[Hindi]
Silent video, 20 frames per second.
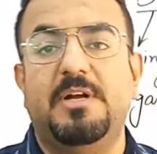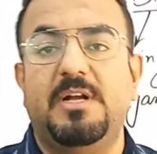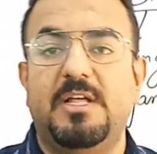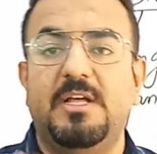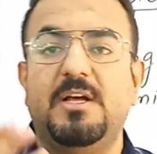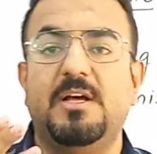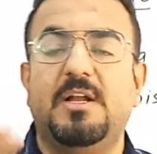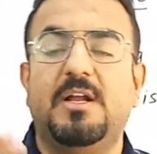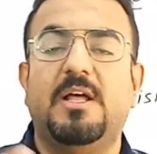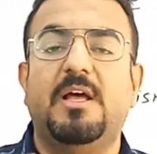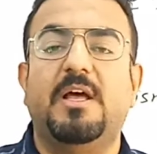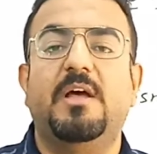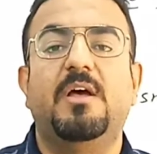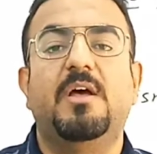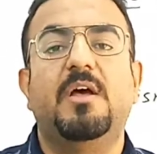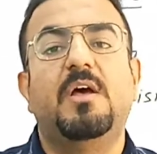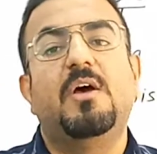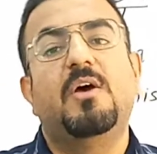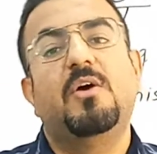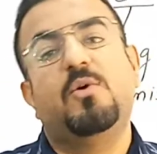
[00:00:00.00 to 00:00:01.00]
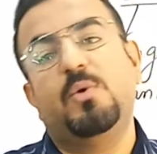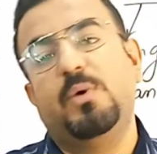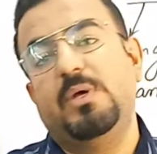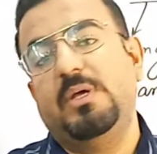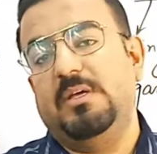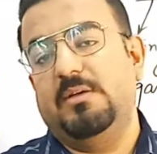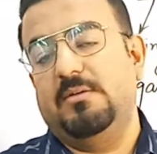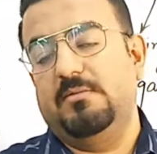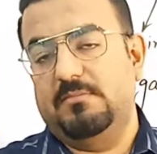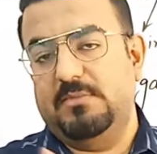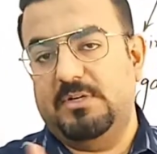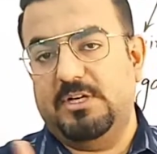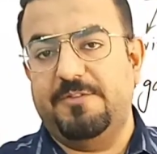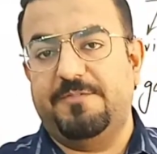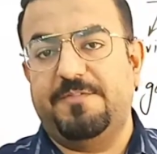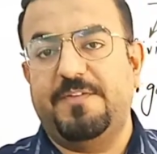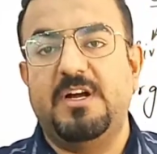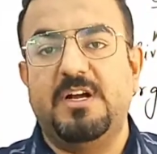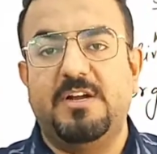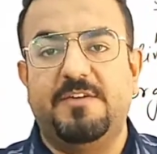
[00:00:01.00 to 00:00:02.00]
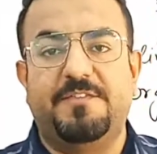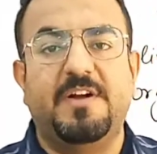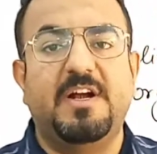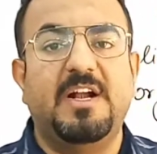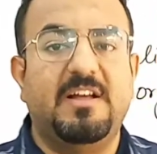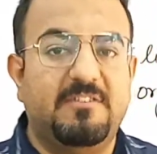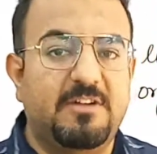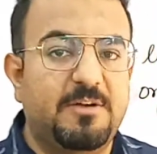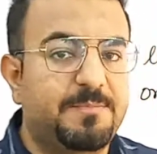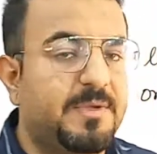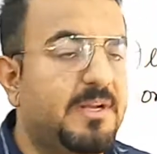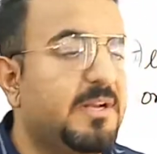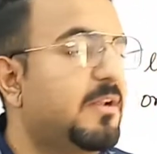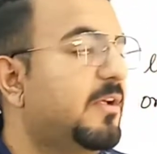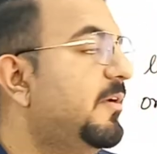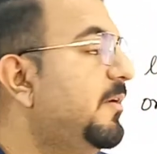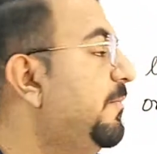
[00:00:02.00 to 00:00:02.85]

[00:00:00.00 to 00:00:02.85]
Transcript: बिल्डिंग कर रहा है कोई डिफरेंट डिफरेंट लेवल पर